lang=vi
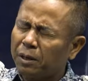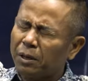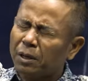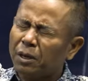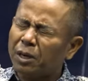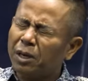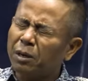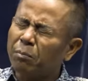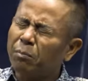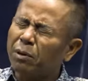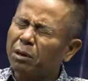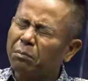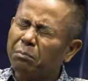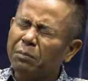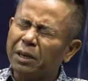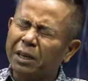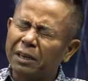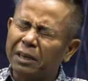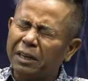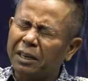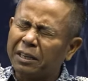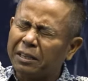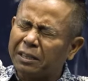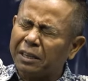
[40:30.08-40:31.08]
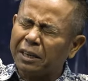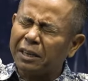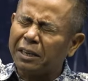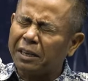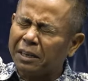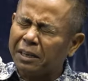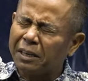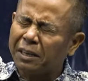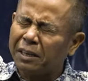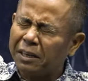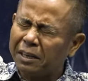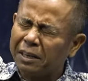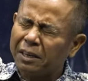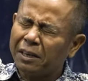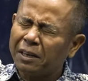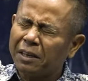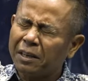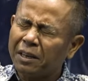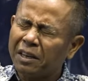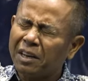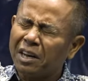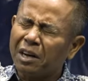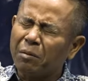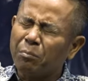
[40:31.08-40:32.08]
khi mặt miền đây tê
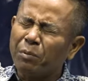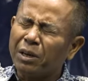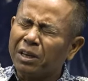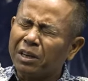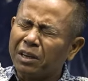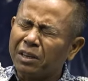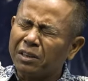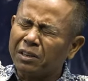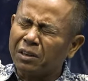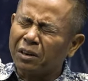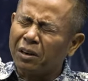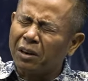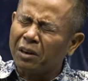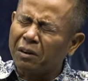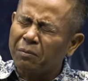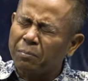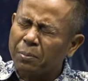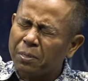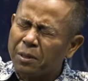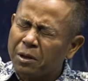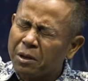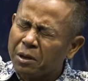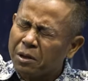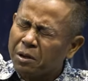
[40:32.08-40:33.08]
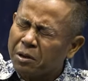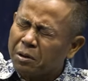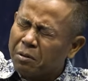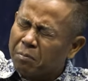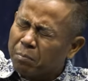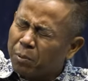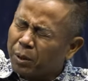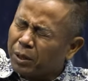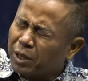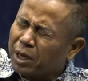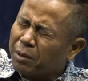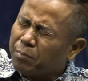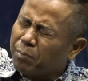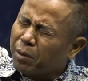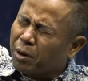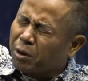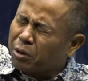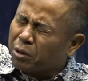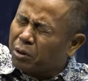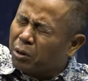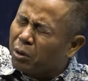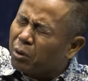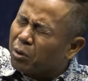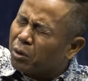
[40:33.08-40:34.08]
ở miền đây thằng ó phần đây bằng
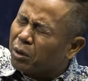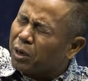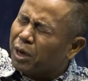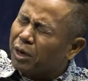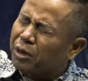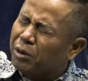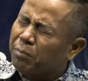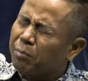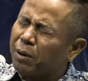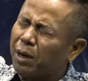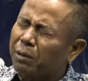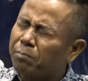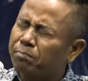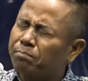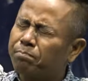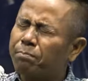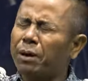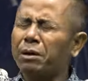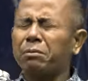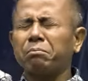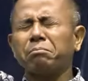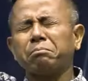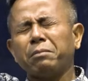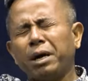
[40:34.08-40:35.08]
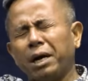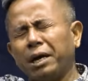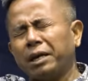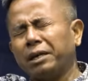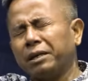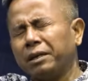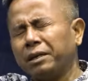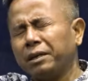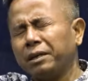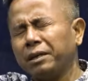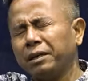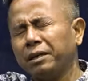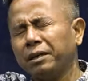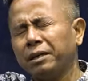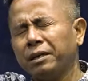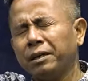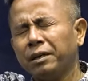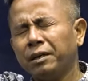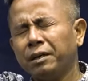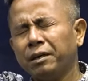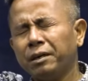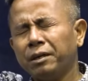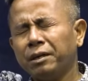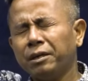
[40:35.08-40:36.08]
cô đây khi mặt bằng bàn
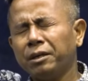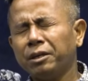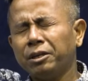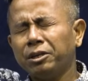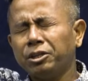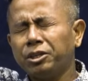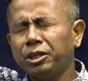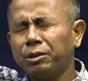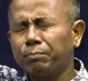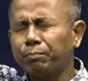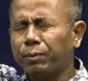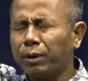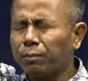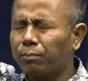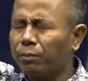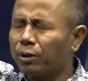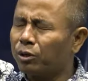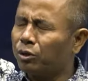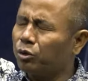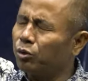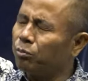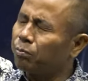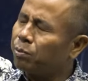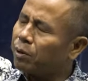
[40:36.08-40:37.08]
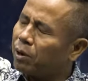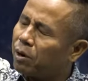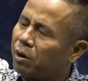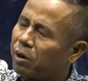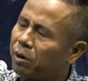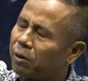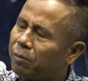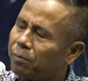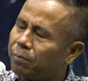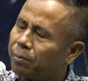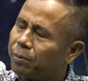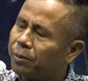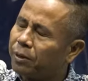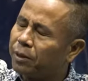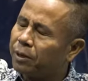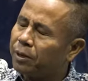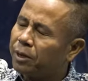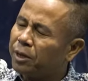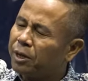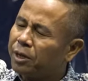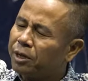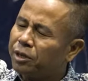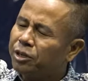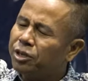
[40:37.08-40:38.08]
chia prem tu pro
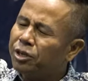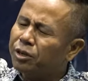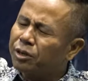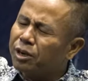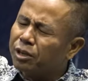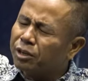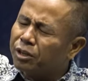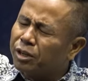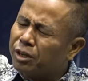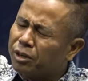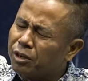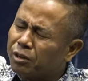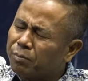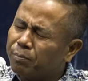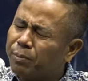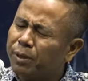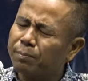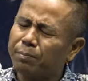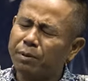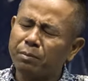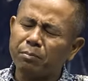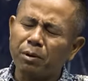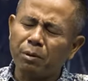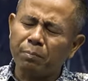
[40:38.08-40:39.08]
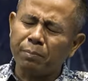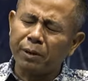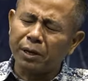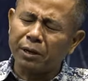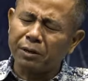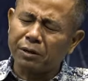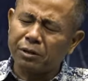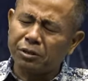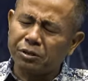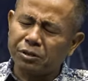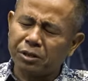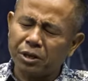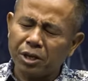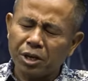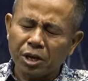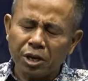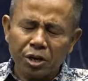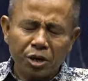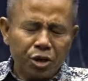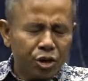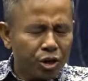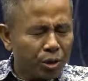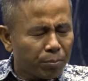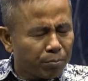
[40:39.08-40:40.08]
chia rất thiên ở phía là bậc Christ
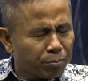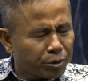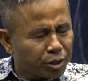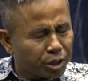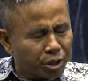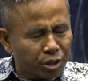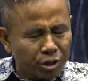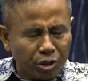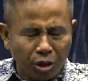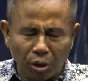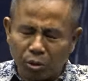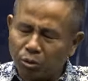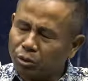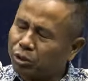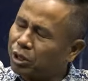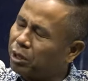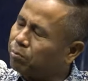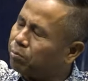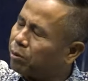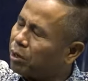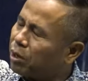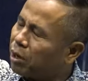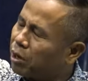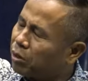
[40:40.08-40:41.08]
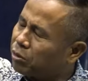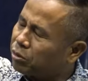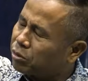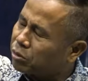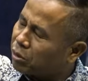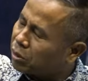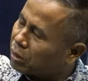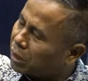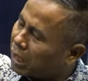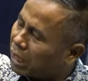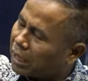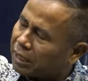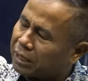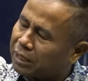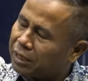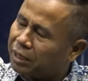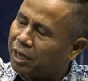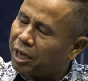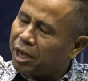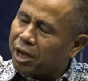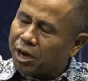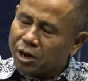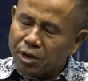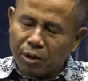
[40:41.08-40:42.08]
khi em chia câu này pro sầu lạnh
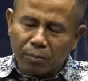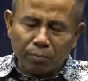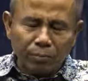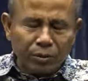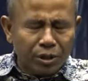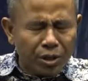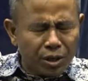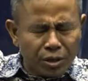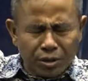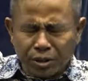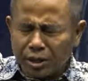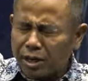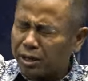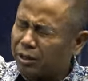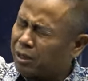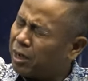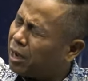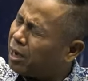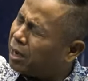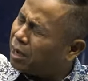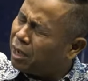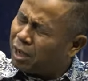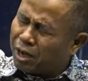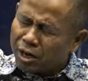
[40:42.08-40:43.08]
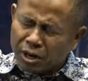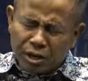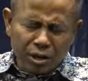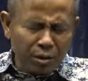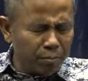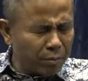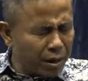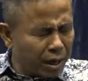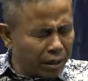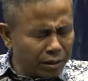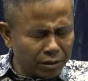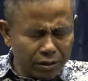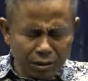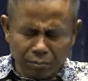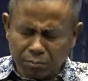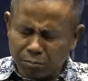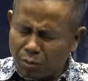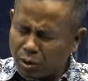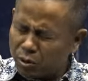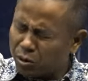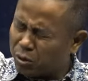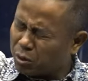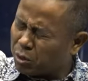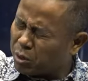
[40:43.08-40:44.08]
khi em chưa chia tha khi mặt từ
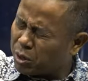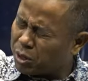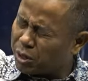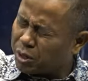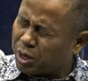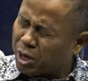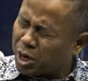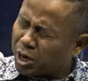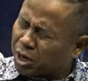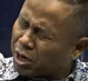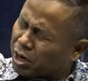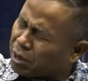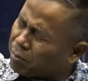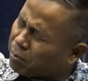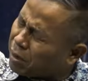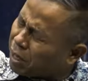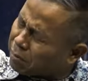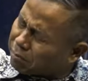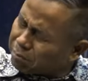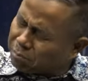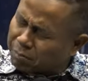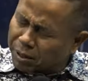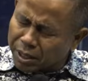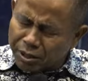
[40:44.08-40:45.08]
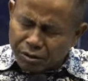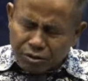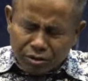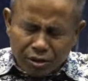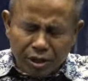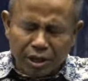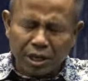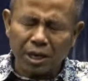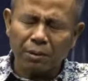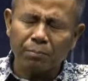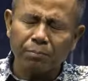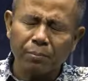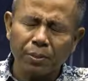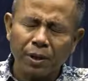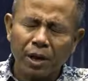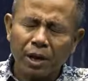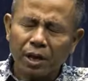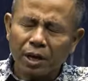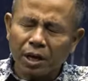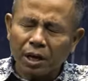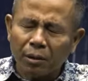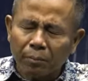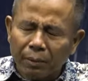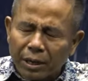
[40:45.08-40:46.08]
một rồi khi mặt miền sừng khâm
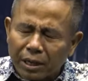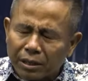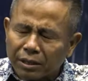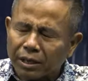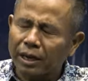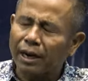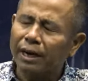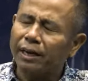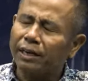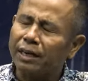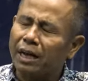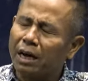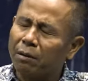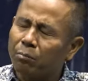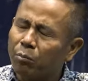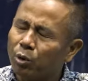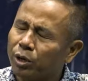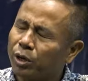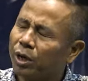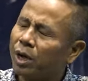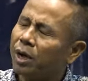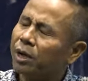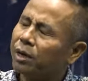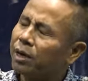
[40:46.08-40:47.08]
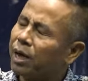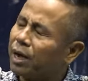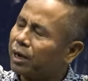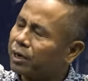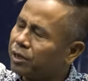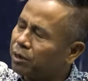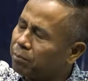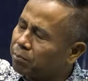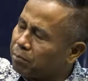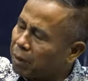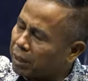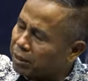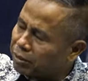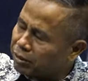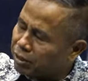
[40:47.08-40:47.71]
khi miền ngày nào mùi đây khi bắt